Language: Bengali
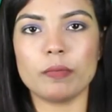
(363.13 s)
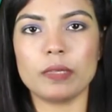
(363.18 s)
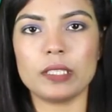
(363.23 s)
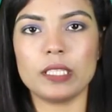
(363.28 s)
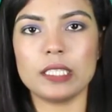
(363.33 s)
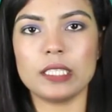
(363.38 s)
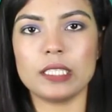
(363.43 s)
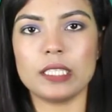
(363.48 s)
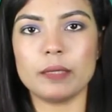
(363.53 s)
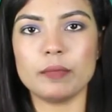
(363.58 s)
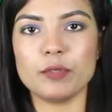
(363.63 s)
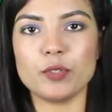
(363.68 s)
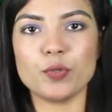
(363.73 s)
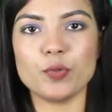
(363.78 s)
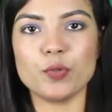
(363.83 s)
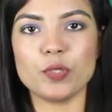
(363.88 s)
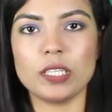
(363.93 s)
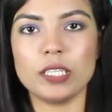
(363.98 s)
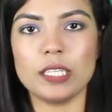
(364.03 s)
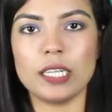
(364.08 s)
সংবাদ দেখার
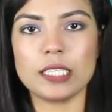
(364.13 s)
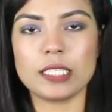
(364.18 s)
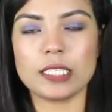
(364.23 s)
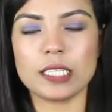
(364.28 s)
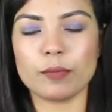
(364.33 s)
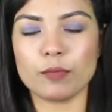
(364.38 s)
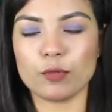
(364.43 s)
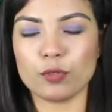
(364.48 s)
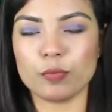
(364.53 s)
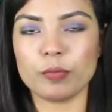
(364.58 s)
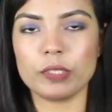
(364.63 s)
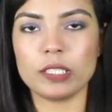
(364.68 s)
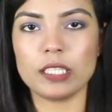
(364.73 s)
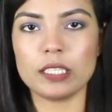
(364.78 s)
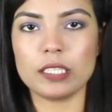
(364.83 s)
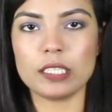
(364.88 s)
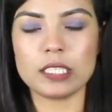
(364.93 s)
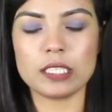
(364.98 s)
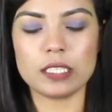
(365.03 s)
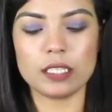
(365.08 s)
আমন্ত্রণ জানিয়ে আজকের মতো
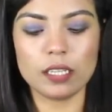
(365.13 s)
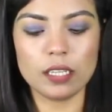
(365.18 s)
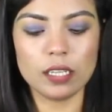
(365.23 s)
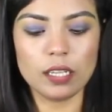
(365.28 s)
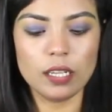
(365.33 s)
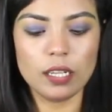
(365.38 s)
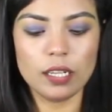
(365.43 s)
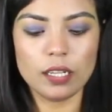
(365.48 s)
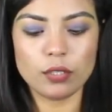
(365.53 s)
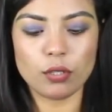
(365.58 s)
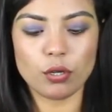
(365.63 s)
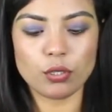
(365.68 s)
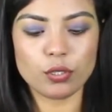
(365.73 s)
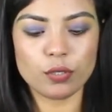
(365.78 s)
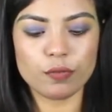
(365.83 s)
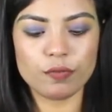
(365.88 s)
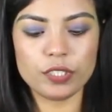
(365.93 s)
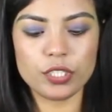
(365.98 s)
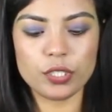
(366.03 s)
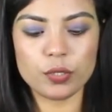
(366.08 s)
বিদায় নিচ্ছি
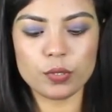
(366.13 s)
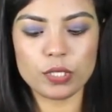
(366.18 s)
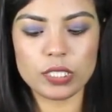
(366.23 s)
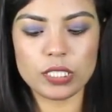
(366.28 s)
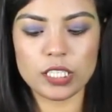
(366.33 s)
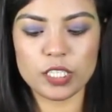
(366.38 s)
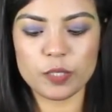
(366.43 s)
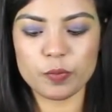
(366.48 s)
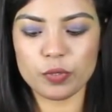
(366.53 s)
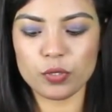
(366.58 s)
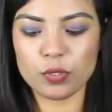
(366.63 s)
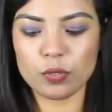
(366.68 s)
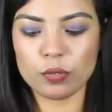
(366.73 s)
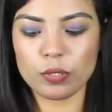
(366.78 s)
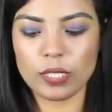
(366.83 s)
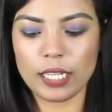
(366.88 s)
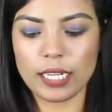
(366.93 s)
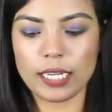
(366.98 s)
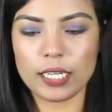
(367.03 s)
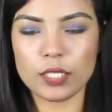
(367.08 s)
দর্শক ভিডিওটি শেষ
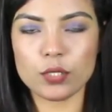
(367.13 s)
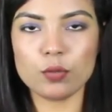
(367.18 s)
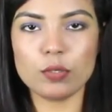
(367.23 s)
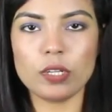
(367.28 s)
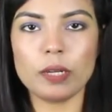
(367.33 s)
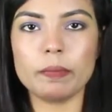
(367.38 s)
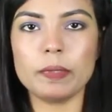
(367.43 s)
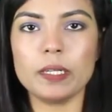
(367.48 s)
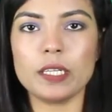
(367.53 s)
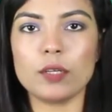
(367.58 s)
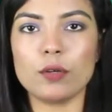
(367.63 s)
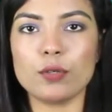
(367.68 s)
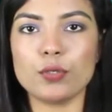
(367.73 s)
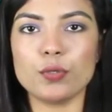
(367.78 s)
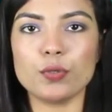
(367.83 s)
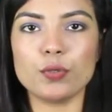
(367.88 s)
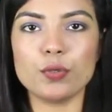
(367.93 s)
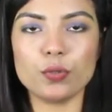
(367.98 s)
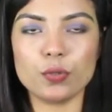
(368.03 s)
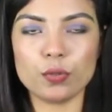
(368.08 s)
পর্যন্ত দেখার জন্য আপনাকে
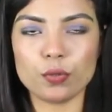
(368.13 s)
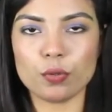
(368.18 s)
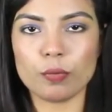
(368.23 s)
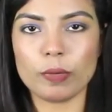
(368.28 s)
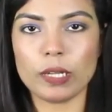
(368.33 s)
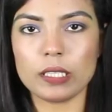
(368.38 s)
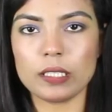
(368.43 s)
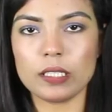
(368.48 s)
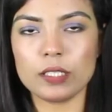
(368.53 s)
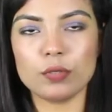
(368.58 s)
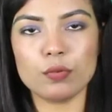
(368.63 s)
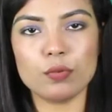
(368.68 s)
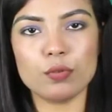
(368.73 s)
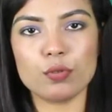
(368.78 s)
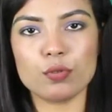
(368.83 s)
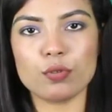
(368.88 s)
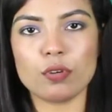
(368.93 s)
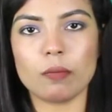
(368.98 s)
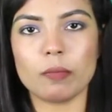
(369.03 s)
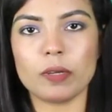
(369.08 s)
অসংখ্য ধন্যবাদ নিত্য
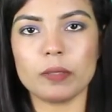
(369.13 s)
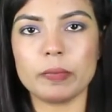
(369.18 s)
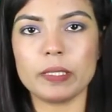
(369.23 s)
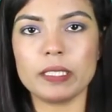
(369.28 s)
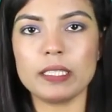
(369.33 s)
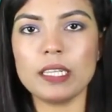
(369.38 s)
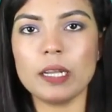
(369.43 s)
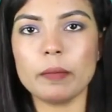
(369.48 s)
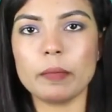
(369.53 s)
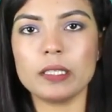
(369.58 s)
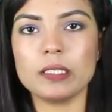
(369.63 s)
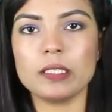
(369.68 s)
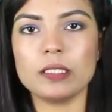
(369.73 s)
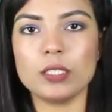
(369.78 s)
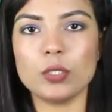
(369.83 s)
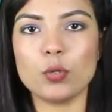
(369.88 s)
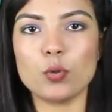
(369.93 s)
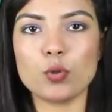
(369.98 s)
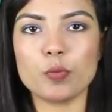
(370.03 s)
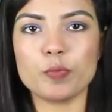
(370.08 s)
নতুন সংবাদ পেতে আমাদের
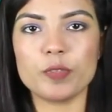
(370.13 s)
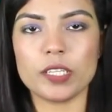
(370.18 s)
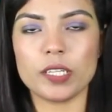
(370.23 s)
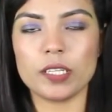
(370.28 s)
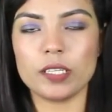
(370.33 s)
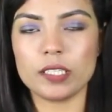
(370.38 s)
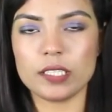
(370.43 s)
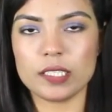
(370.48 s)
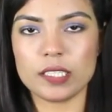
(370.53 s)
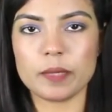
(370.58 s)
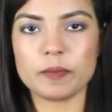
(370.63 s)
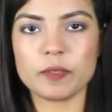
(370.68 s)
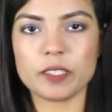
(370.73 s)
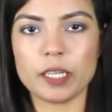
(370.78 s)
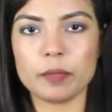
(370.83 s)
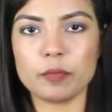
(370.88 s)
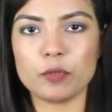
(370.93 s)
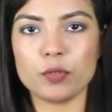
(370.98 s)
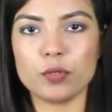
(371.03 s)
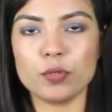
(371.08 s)
ইউটিউব চ্যানেলটি
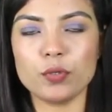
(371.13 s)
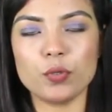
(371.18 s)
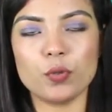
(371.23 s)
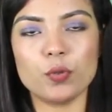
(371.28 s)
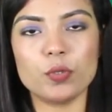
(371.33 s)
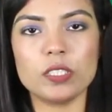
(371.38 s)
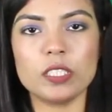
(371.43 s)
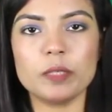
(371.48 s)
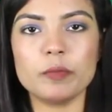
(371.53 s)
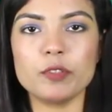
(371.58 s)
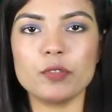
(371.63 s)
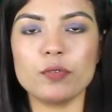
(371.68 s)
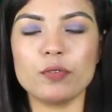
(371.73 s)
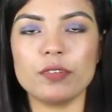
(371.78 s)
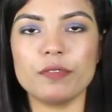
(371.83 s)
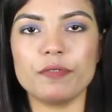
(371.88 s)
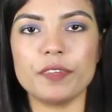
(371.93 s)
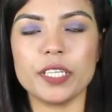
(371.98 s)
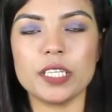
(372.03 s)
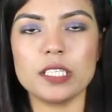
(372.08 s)
সাবস্ক্রাইব করুন ও নিয়মিত
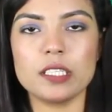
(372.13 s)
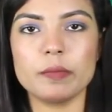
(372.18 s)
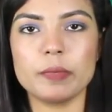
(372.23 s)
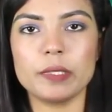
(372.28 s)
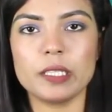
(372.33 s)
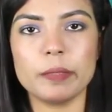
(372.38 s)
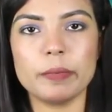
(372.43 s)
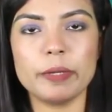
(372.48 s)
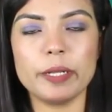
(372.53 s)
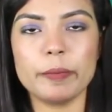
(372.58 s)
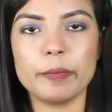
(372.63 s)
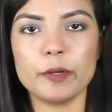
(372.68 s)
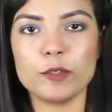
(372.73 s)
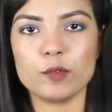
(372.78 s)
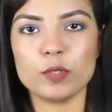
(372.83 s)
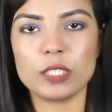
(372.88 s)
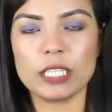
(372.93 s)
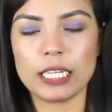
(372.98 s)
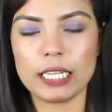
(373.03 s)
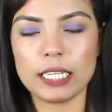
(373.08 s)
নোটিফিকেশন পেতে বেল
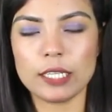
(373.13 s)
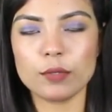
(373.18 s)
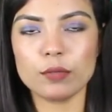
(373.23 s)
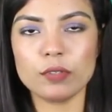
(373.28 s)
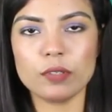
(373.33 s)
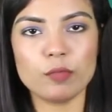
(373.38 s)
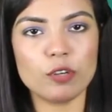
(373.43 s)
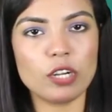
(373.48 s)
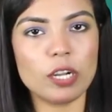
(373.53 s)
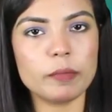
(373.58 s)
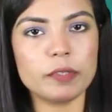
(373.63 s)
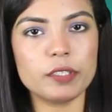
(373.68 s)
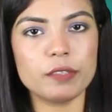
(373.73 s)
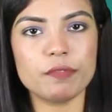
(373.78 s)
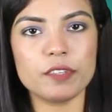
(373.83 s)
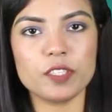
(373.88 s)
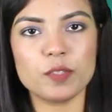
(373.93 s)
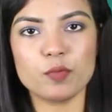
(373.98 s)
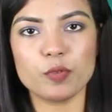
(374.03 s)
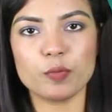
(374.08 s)
বাটনটি ক্লিক করুন এবং
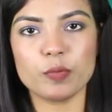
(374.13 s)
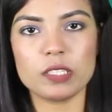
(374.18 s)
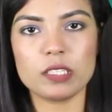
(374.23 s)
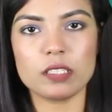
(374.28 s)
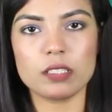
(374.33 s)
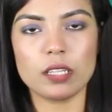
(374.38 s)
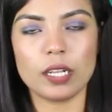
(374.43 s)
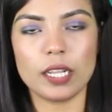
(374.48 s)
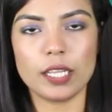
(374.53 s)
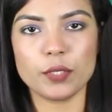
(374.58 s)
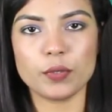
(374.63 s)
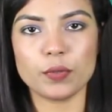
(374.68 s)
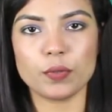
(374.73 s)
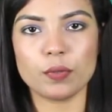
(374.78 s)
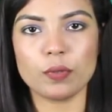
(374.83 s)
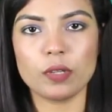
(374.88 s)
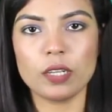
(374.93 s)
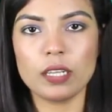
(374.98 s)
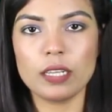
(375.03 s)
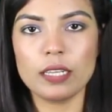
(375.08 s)
আমাদের ফেসবুক পেজটিতে লাইক
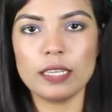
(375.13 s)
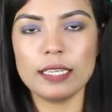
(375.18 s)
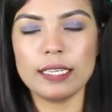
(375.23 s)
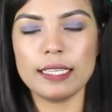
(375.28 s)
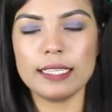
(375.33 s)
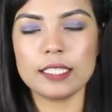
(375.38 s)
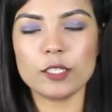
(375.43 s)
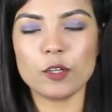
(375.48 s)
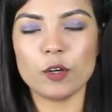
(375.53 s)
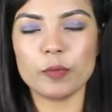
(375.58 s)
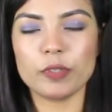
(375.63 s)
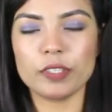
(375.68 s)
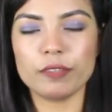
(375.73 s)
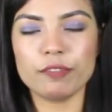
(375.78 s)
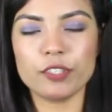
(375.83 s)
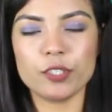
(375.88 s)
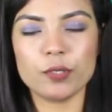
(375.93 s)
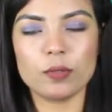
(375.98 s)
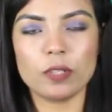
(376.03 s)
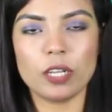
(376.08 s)
করুন এছাড়াও আমাদের
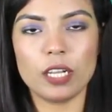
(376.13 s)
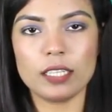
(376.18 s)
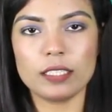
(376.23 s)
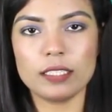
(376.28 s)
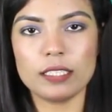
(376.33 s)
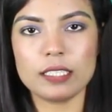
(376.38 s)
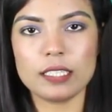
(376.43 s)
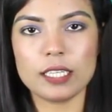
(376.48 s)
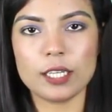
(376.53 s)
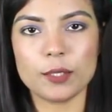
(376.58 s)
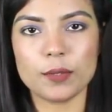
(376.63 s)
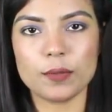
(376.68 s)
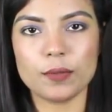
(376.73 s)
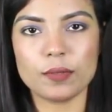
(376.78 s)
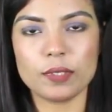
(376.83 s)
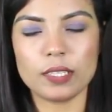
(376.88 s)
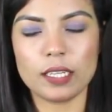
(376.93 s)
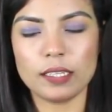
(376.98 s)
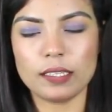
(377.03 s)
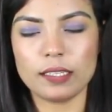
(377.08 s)
ভিডিওতে লাইক দিয়ে শেয়ার
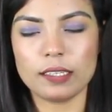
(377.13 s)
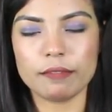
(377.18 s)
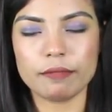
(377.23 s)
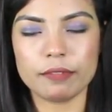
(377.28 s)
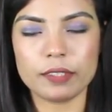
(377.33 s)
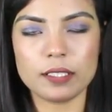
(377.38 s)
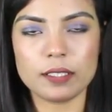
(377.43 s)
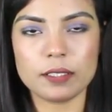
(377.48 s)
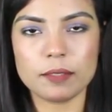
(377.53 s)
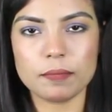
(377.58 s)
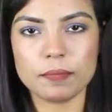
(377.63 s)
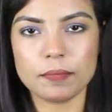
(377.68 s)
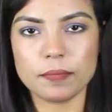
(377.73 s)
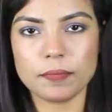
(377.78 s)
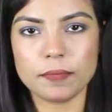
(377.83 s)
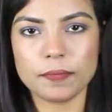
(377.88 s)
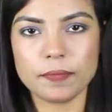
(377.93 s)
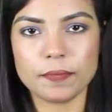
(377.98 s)
করুন আল্লাহ হাফেজ